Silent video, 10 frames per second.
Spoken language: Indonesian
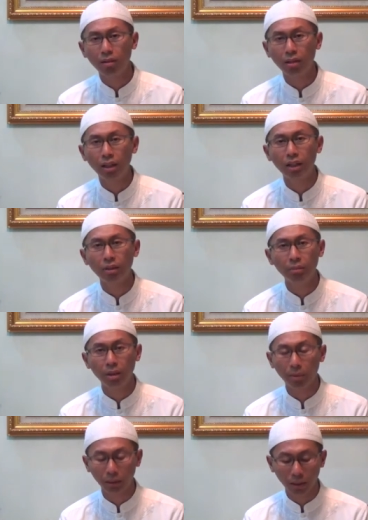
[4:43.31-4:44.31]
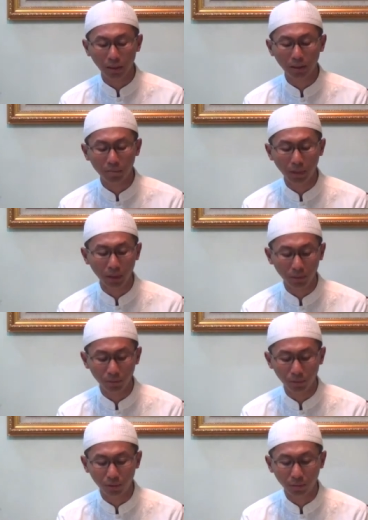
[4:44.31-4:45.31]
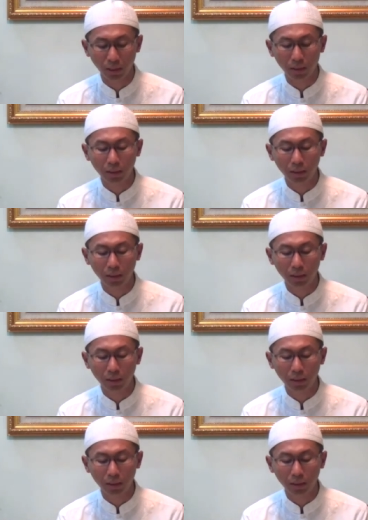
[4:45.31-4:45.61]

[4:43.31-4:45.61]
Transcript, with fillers: orang ini mendapatkan hikmah dari musibah.